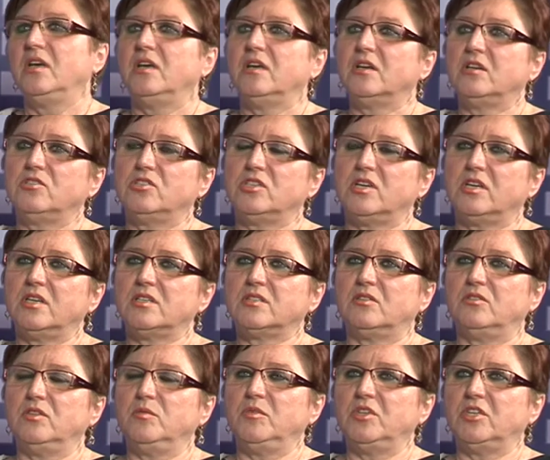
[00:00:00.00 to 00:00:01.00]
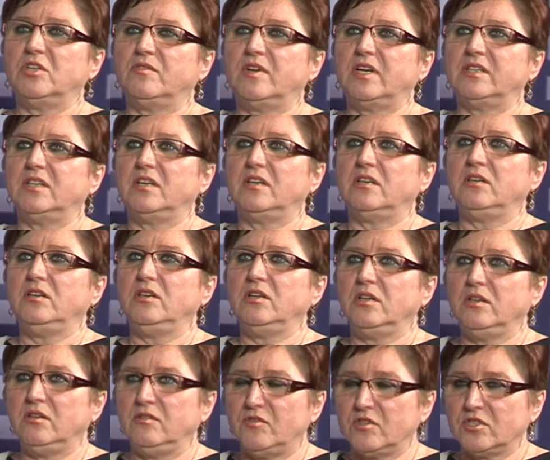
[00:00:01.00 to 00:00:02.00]
gdzie jest to limitowane
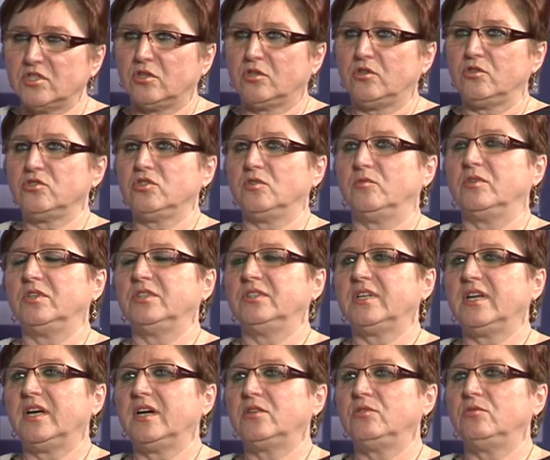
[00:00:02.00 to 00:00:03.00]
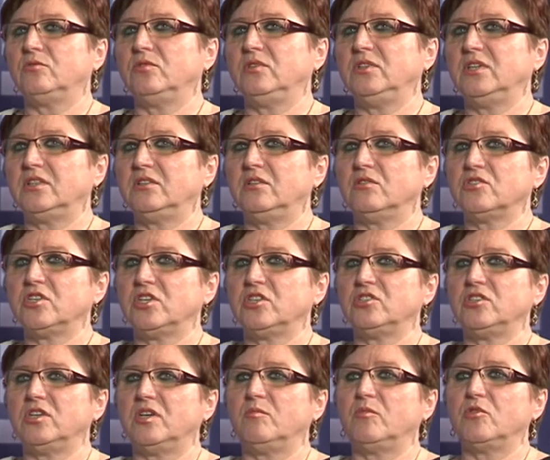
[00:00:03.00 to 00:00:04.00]
i, i wysokością kontraktu, i
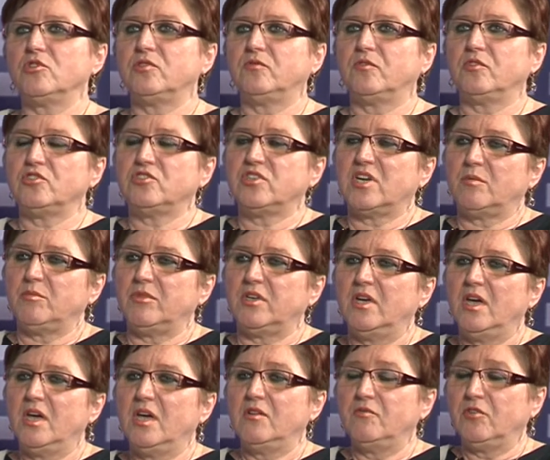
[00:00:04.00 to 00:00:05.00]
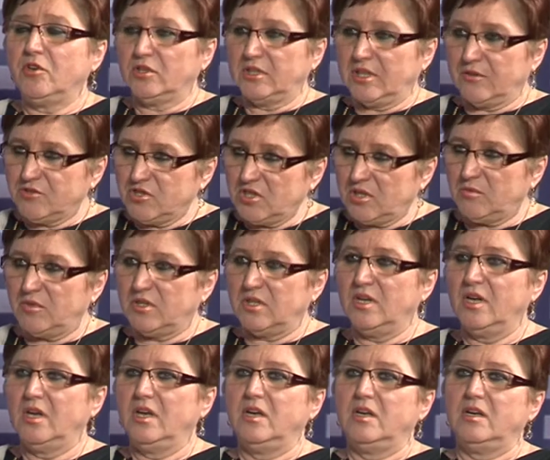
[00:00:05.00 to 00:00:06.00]
jednocześnie możliwościami
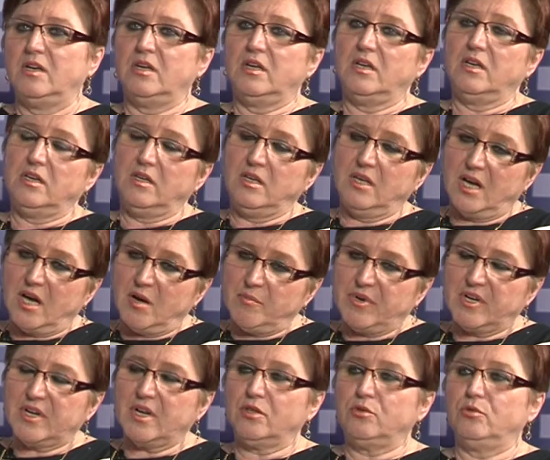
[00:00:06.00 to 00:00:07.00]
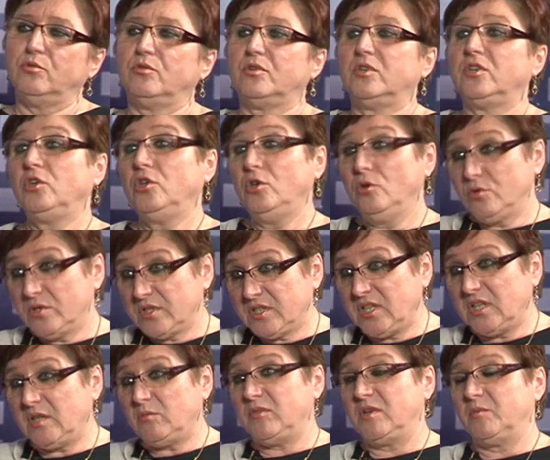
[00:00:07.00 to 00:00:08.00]
wykonawczymi y, i aparatury, i
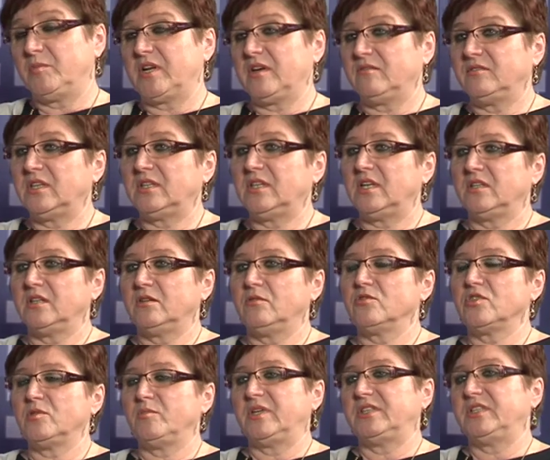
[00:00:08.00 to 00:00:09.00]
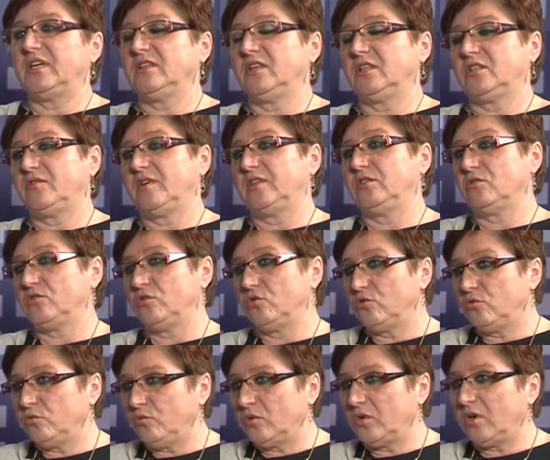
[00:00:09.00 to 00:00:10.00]
ludzkimi, prawda? Dlatego, że badanie trwa
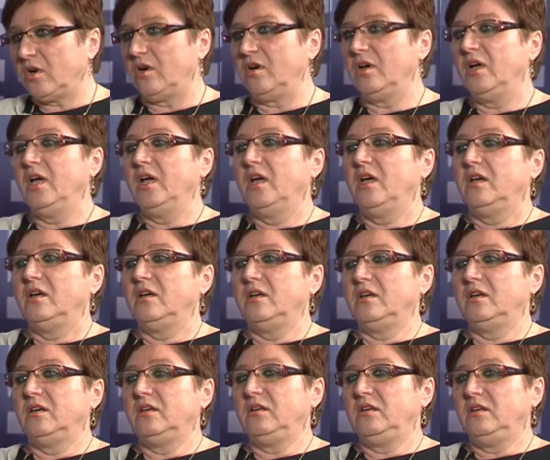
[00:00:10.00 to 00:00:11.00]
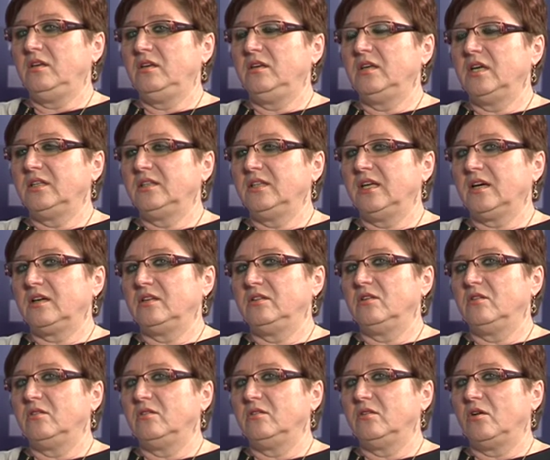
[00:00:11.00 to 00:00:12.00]
dosyć długo y, i jednak
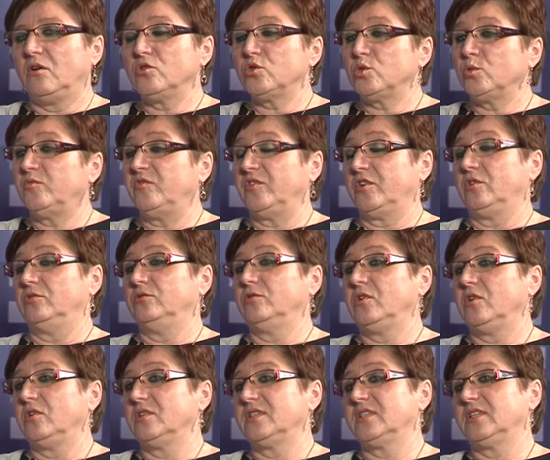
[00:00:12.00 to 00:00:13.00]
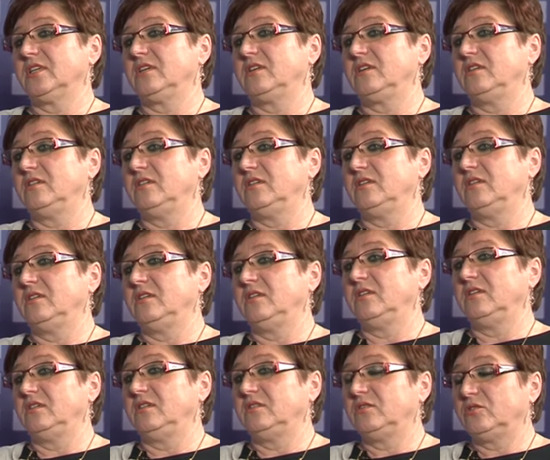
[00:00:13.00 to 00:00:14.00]
no, osób wykonujących
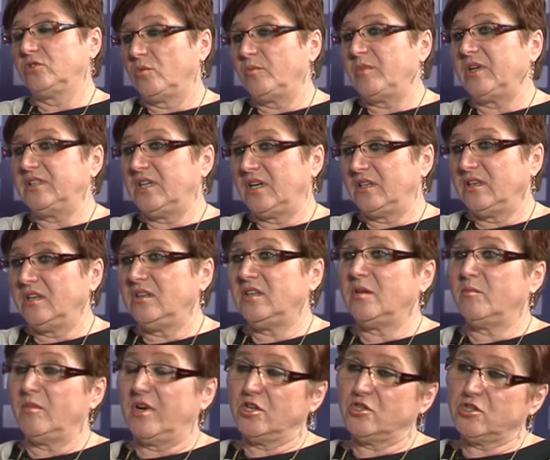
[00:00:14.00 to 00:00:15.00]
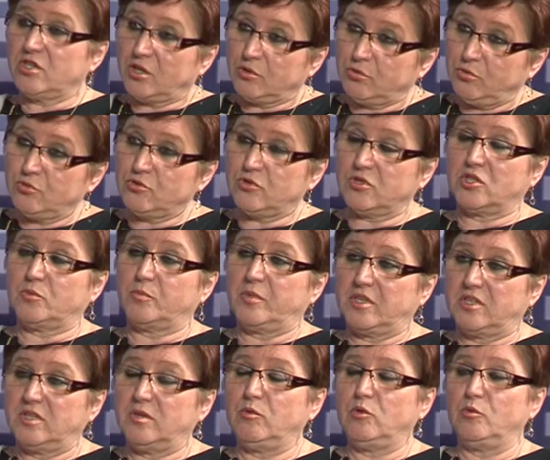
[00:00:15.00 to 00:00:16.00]
y, to badanie nie ma aż tak dużo z
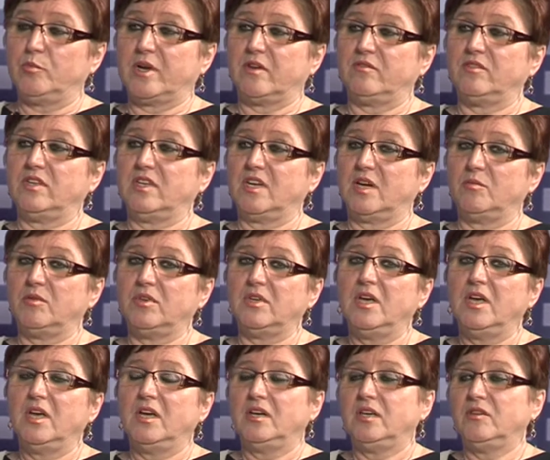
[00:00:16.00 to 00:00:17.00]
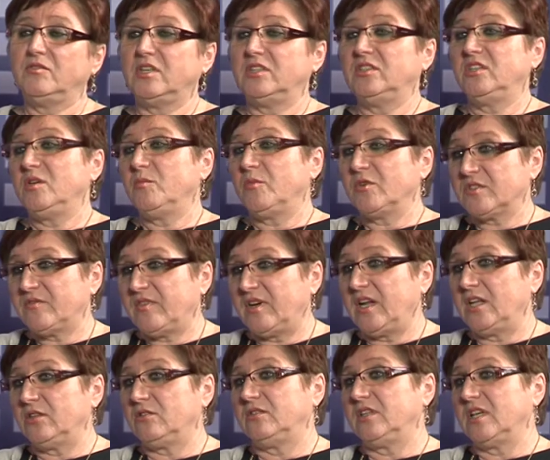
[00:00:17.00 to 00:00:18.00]
odpowiednimi uprawnieniami i wtedy nie
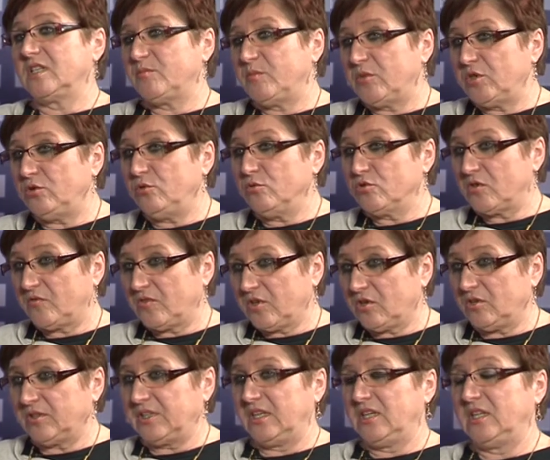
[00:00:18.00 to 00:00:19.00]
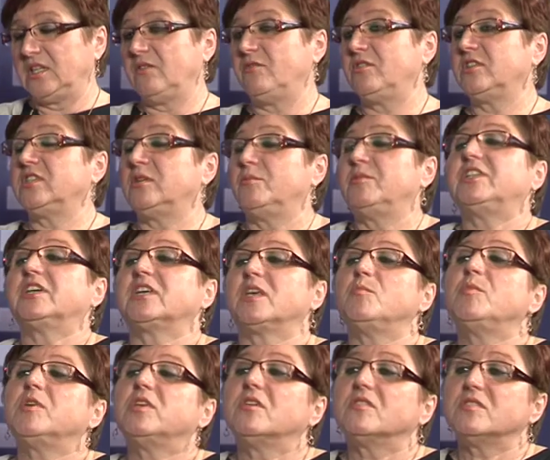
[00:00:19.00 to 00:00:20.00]
pozwala to na zbyt duże wykonanie, nawet gdyby
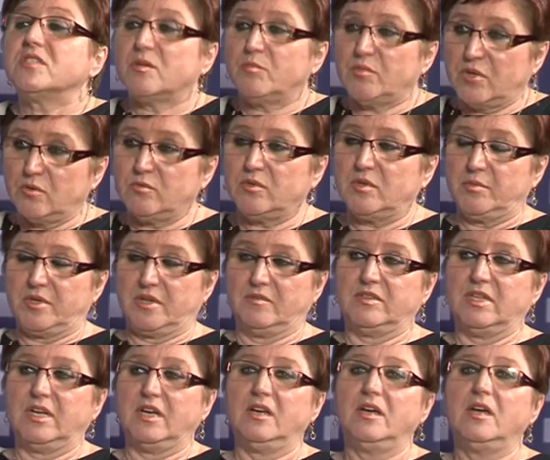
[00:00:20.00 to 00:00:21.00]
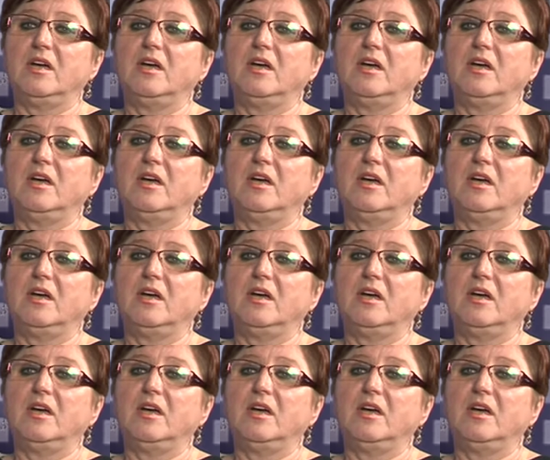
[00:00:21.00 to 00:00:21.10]
takie pieniądze były, prawda?